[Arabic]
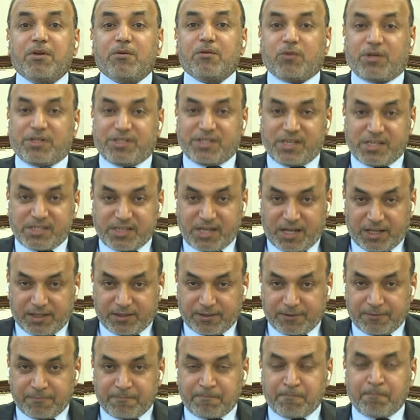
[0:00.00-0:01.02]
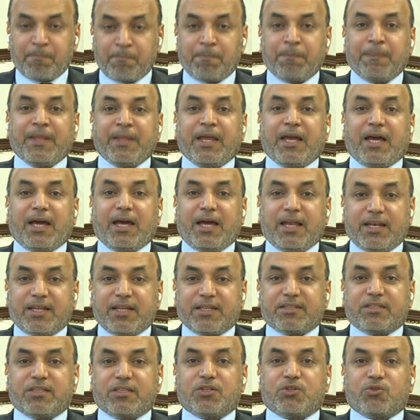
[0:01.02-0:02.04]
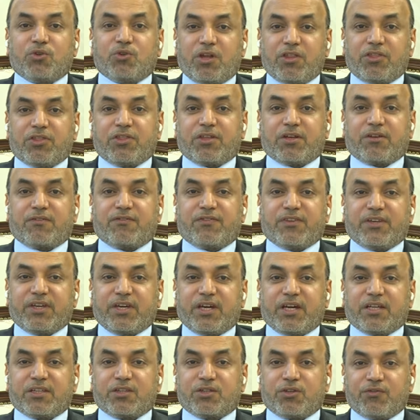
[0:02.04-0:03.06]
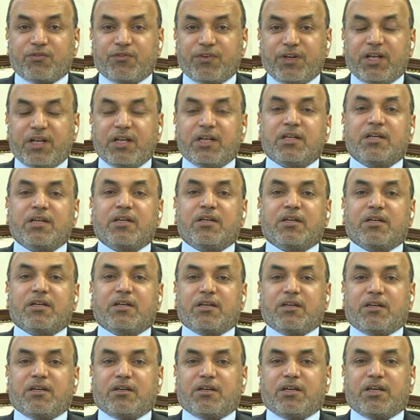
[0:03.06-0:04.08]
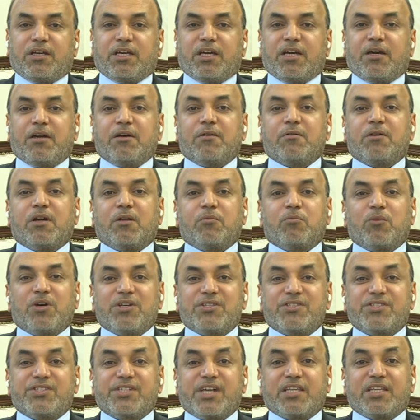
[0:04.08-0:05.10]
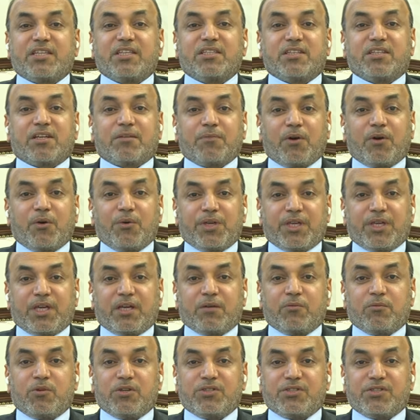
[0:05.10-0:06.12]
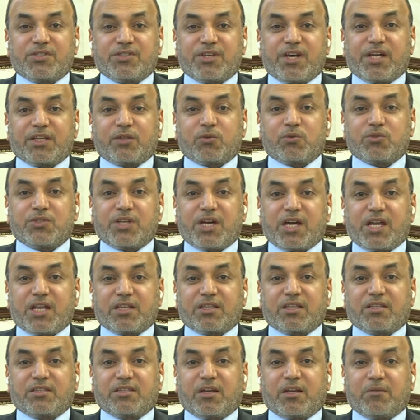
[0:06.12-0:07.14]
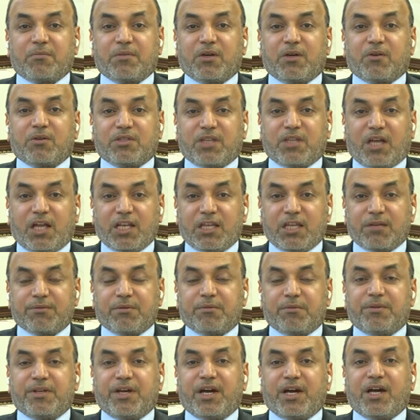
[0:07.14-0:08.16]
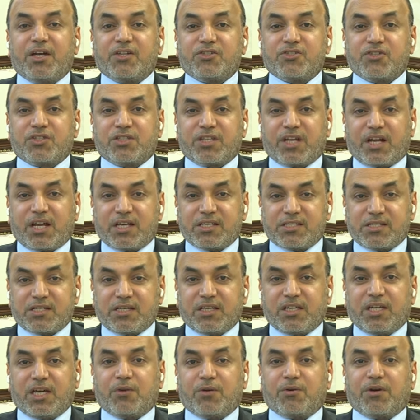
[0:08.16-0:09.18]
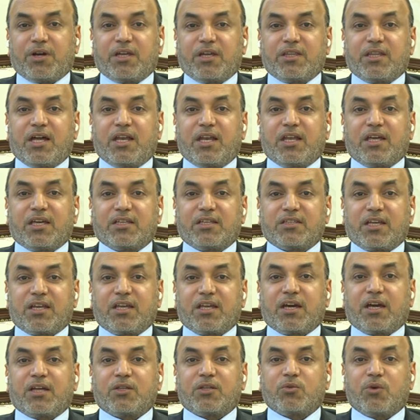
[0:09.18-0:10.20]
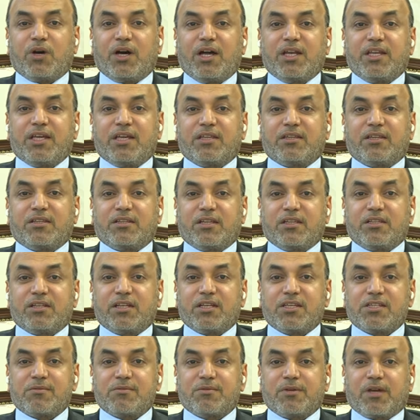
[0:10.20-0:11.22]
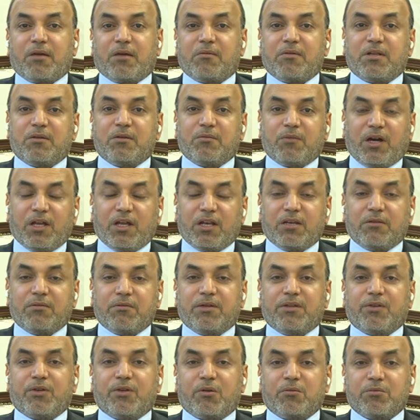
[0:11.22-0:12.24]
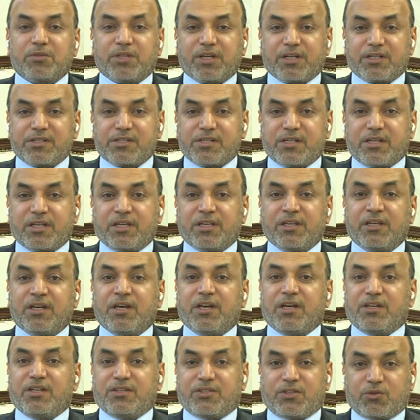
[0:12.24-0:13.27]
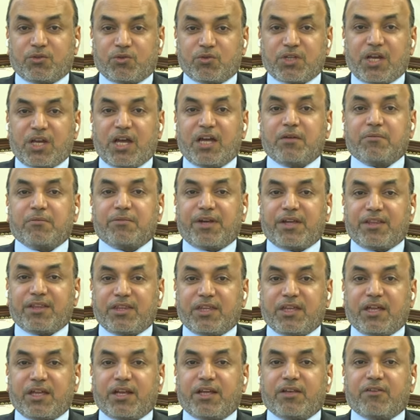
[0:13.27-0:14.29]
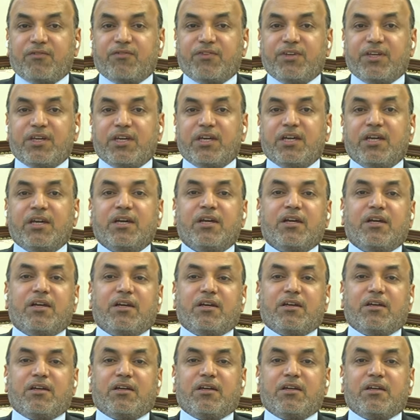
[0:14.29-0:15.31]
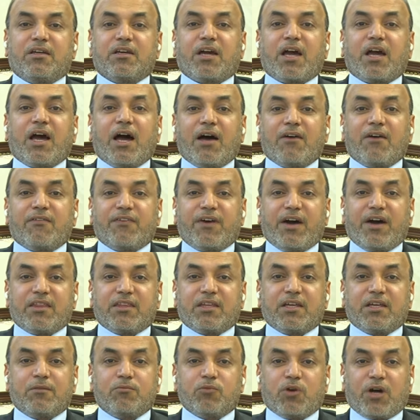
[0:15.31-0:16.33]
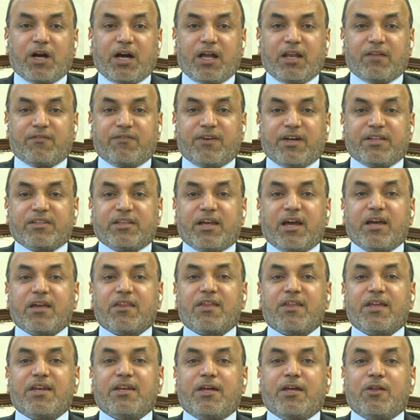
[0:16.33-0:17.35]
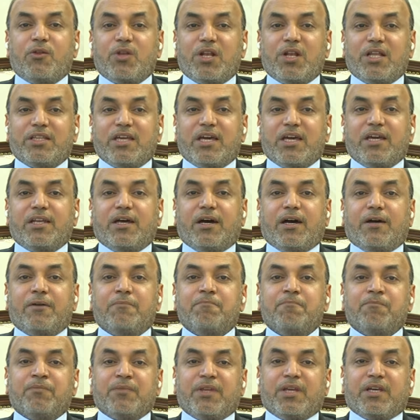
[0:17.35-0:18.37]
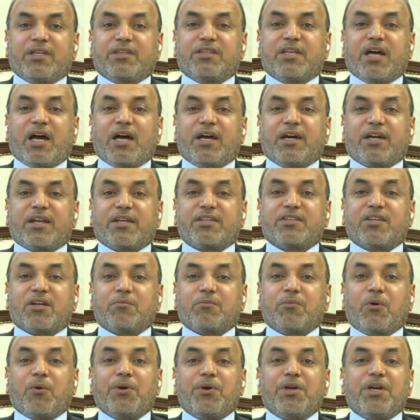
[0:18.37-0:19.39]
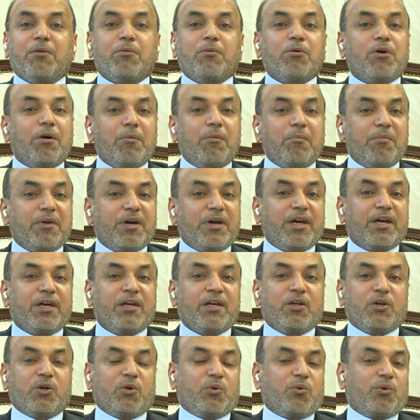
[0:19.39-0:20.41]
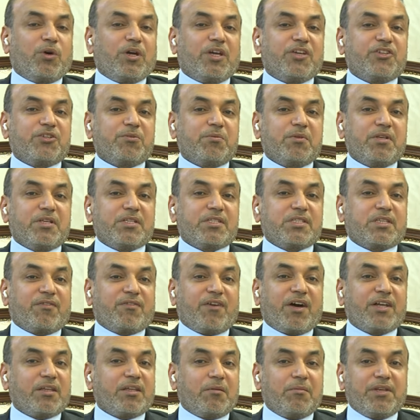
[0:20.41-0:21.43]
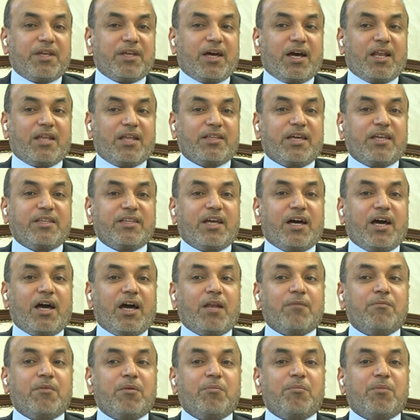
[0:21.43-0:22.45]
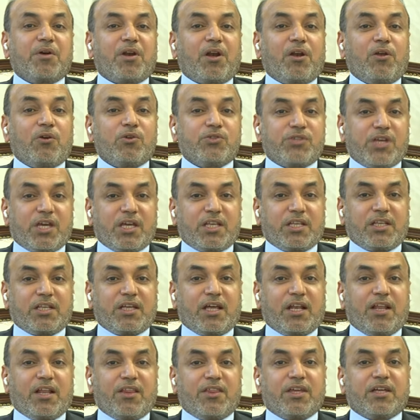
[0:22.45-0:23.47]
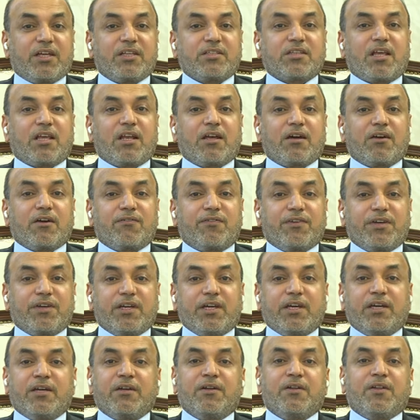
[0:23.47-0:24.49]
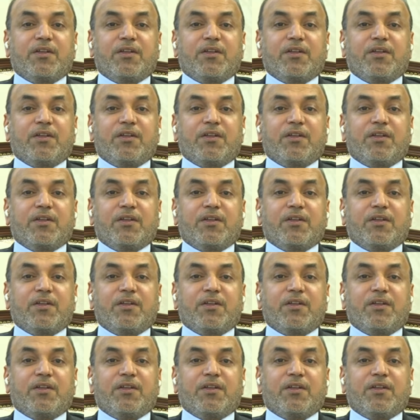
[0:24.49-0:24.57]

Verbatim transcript: المؤسسات التي تؤثر في الطفل هي المؤسسات التربوية مؤسسات وزارة التربية والتعليم المناهج نعم. الدراسية وكذلك طريقة وآلية التدريس من قبل المعلمين والمدرسين ستساهم كثيرا في إيقاف هذه المخالفات أيضا نحن لدينا دائرة تربوية مهمة ويجب الاستفادة منها لدينا المنبر الحسيني الذي ينطلق في